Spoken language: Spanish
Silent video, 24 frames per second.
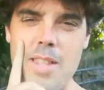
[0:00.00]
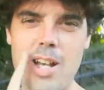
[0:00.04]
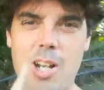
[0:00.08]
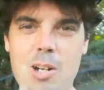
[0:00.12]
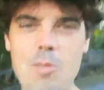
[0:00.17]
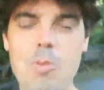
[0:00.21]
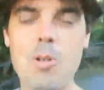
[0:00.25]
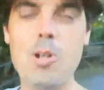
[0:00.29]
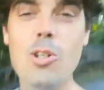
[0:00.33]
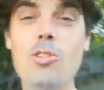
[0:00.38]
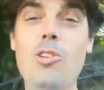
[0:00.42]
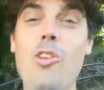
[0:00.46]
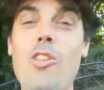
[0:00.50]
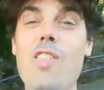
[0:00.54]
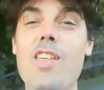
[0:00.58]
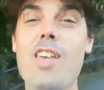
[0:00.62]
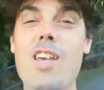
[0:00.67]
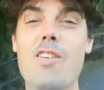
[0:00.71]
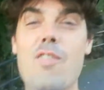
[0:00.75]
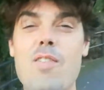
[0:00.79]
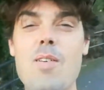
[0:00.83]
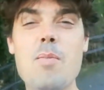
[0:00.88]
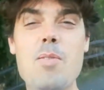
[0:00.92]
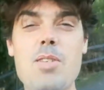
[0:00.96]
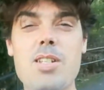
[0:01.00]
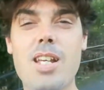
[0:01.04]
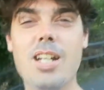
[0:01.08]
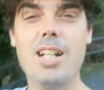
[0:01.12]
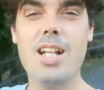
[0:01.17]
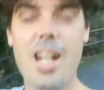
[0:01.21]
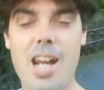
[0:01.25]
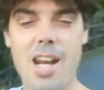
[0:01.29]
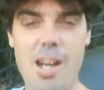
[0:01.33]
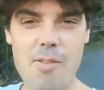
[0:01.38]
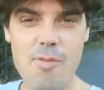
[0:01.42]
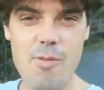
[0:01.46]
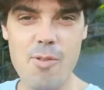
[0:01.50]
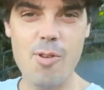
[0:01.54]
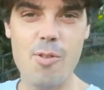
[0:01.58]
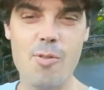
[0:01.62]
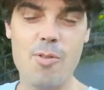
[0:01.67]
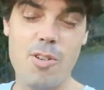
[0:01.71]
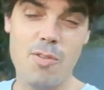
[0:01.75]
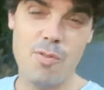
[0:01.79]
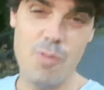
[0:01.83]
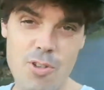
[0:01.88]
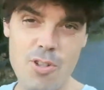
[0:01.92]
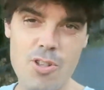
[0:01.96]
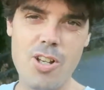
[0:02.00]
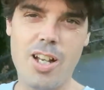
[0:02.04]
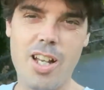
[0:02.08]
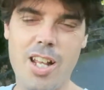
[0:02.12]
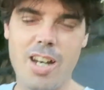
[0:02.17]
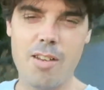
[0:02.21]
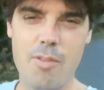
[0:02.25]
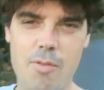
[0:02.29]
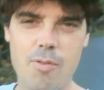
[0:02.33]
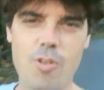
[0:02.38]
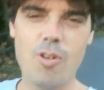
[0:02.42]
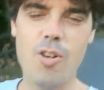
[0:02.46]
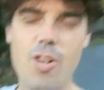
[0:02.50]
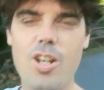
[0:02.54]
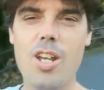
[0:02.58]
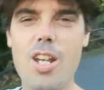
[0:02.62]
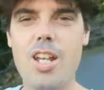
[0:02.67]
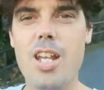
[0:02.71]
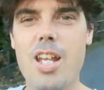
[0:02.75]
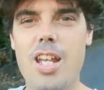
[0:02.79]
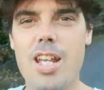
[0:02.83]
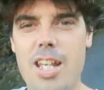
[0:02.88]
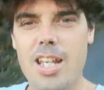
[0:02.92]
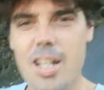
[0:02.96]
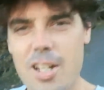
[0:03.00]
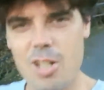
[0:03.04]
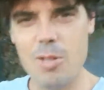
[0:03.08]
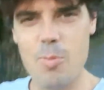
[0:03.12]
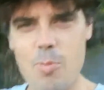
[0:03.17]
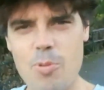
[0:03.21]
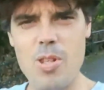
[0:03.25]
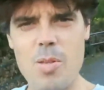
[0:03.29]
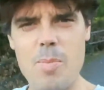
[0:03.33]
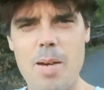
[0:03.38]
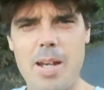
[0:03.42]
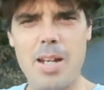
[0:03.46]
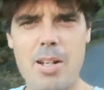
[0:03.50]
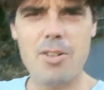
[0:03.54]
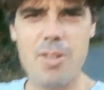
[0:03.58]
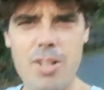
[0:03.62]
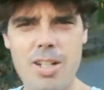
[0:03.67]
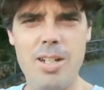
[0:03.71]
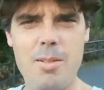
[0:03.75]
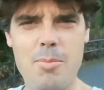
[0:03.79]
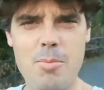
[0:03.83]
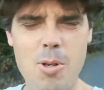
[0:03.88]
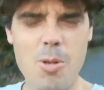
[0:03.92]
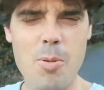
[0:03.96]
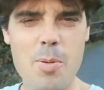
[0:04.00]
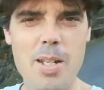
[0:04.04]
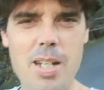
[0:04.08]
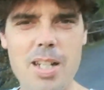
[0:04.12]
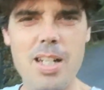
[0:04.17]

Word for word: Como el otro día fuimos al Carrefour, bueno, fui yo al Carrefour y no pude pagar con el móvil